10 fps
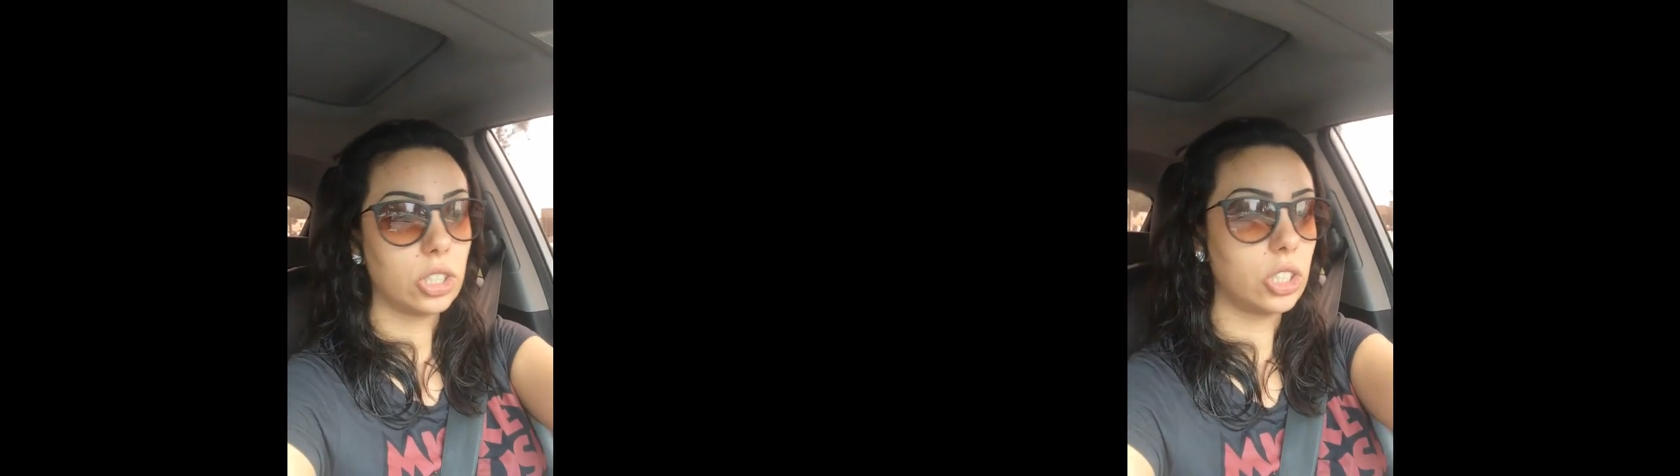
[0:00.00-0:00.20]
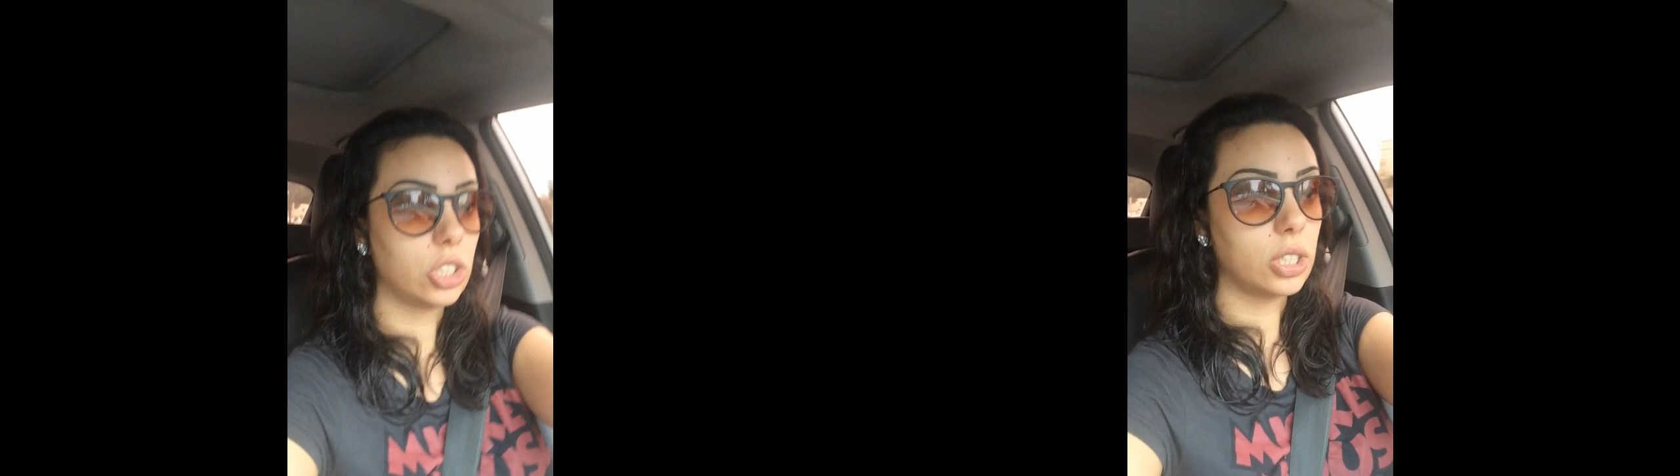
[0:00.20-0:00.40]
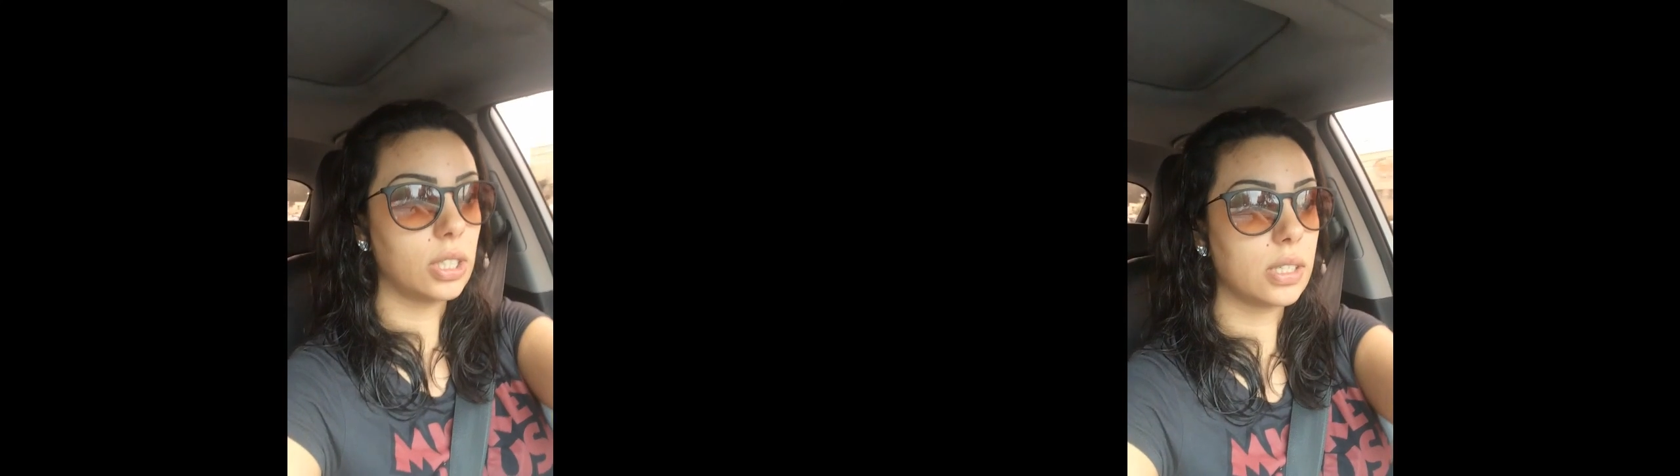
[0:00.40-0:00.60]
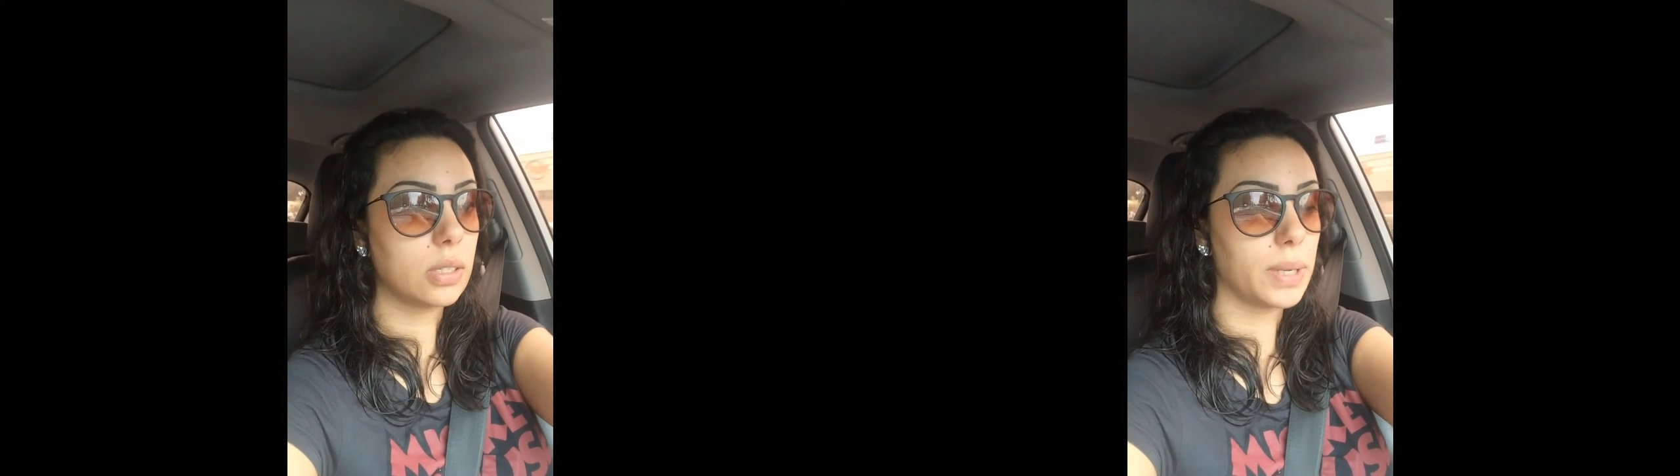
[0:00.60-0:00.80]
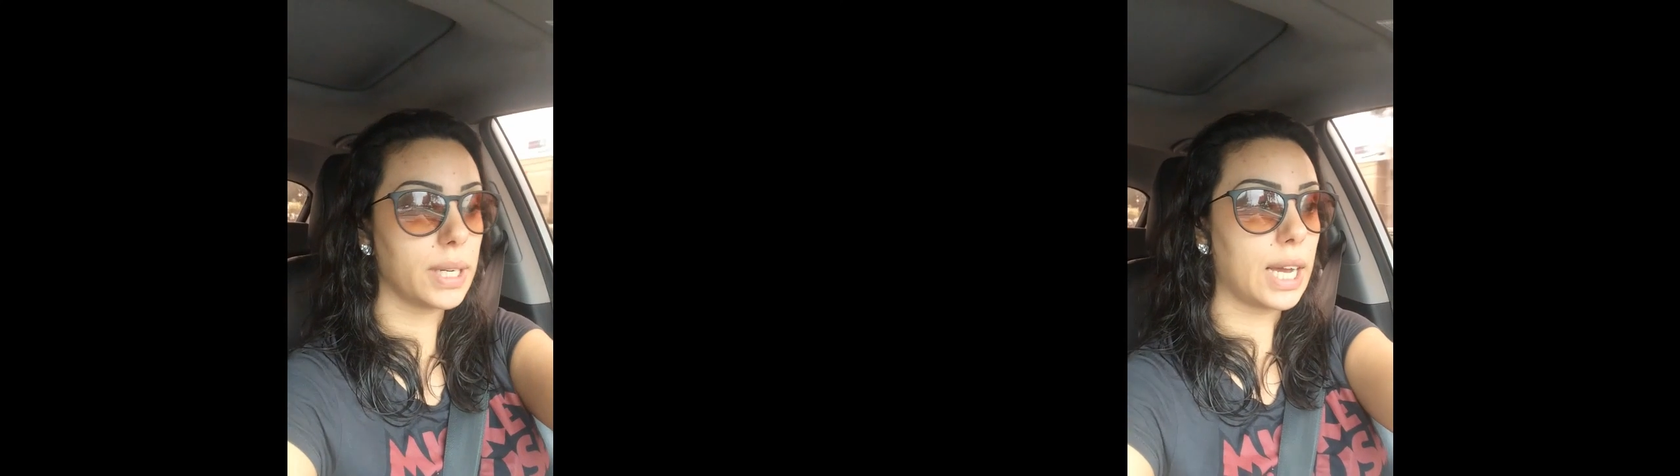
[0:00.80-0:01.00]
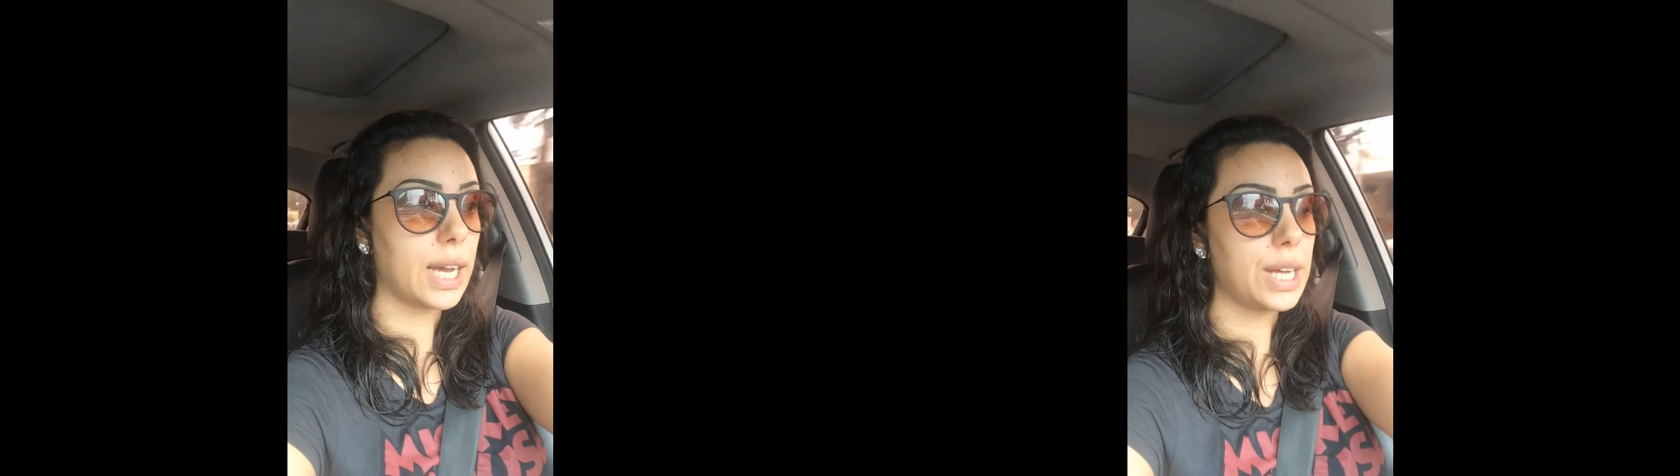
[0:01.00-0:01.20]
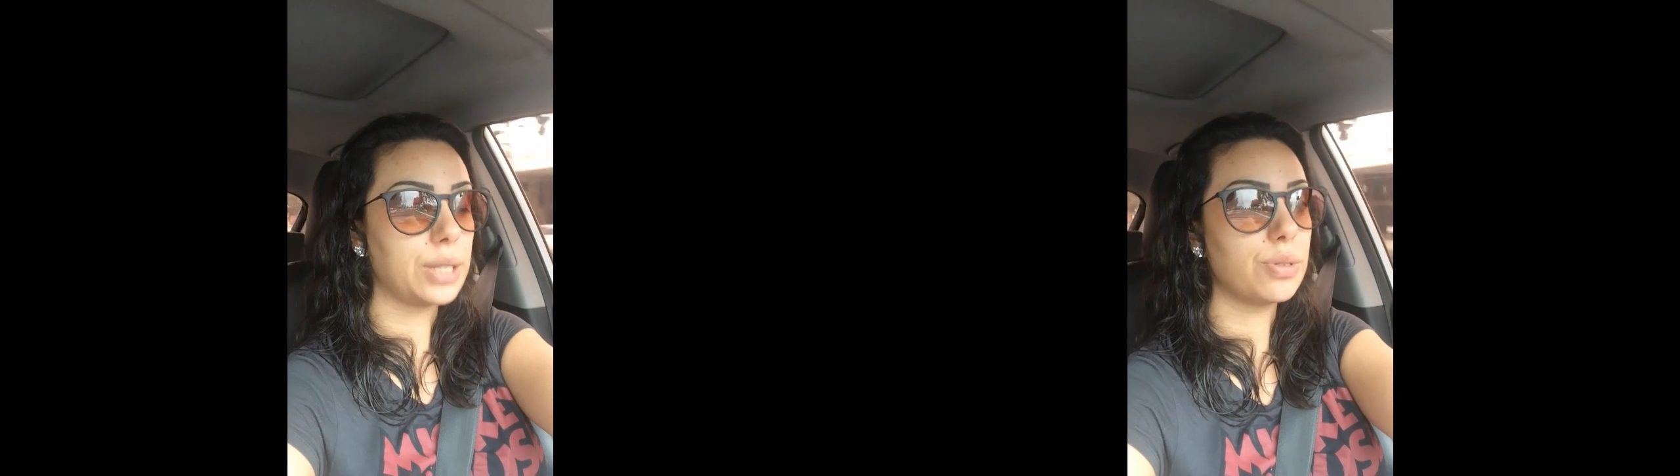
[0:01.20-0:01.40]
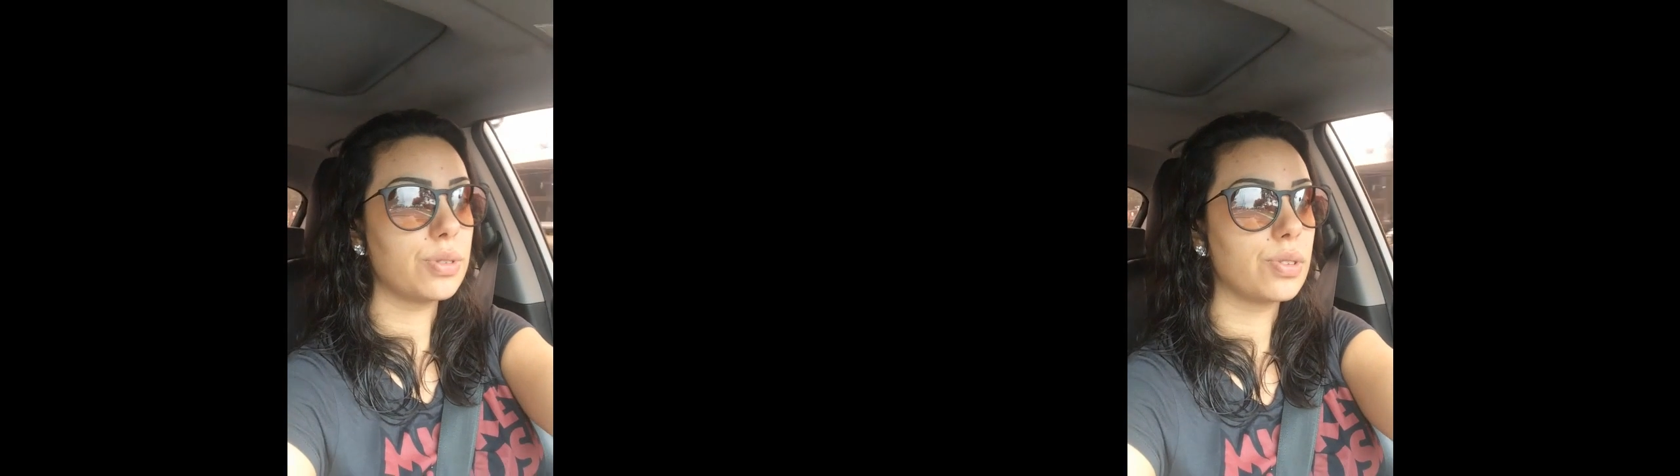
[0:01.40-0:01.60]
gente, aqui nesses
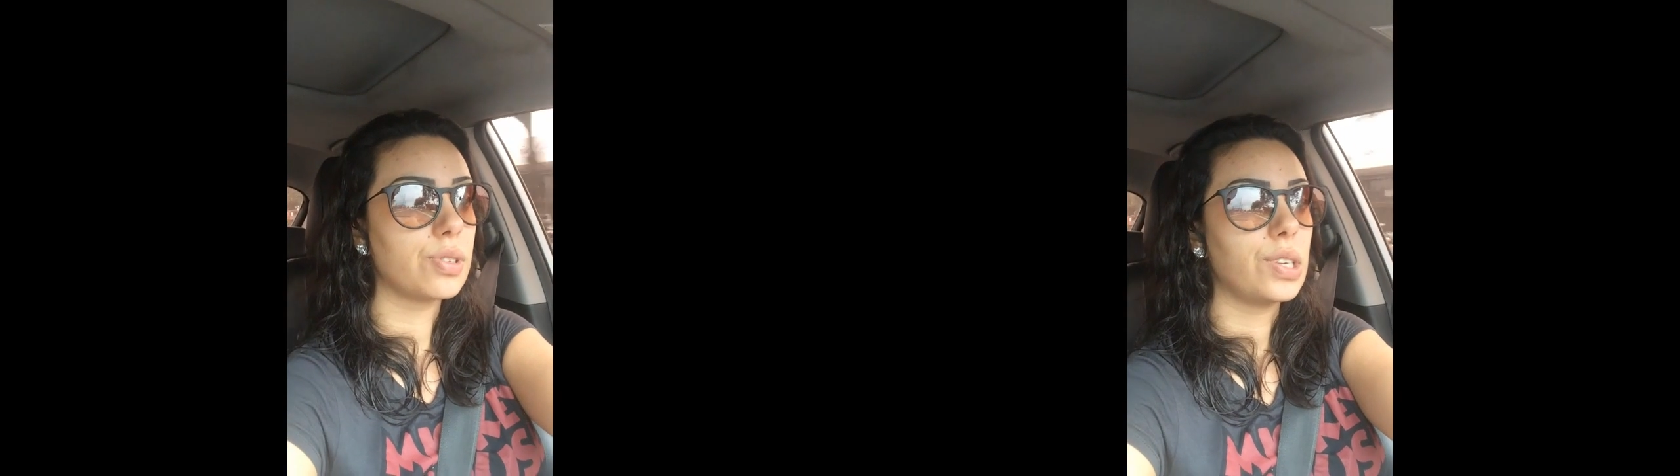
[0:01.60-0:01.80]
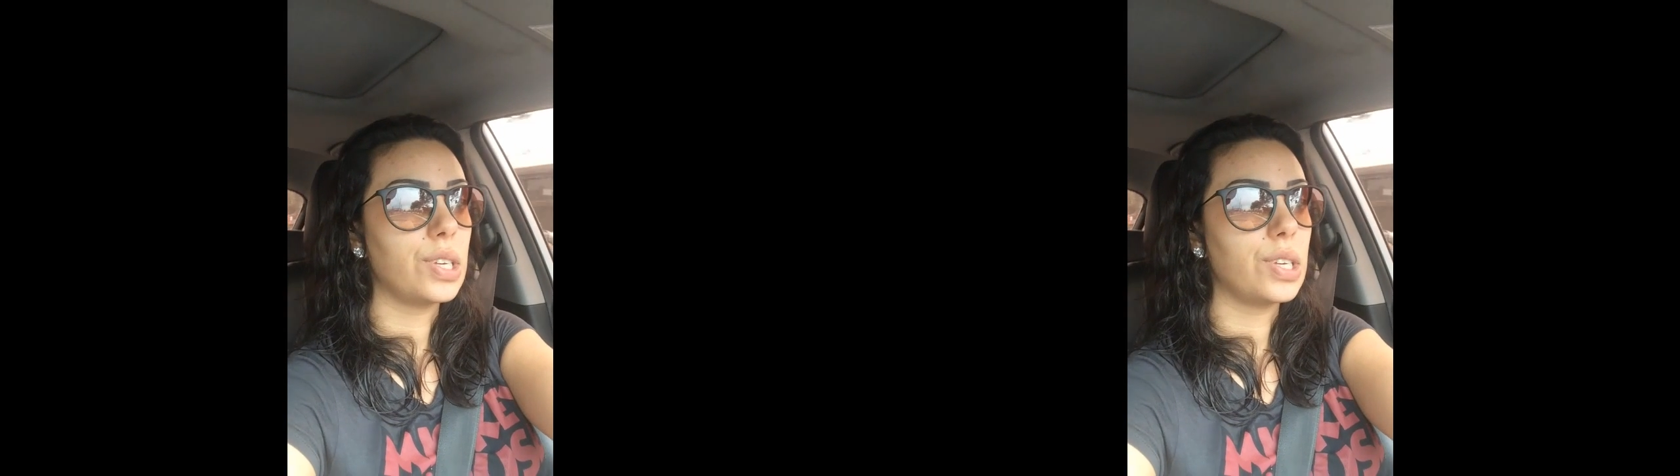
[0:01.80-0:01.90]
mercados.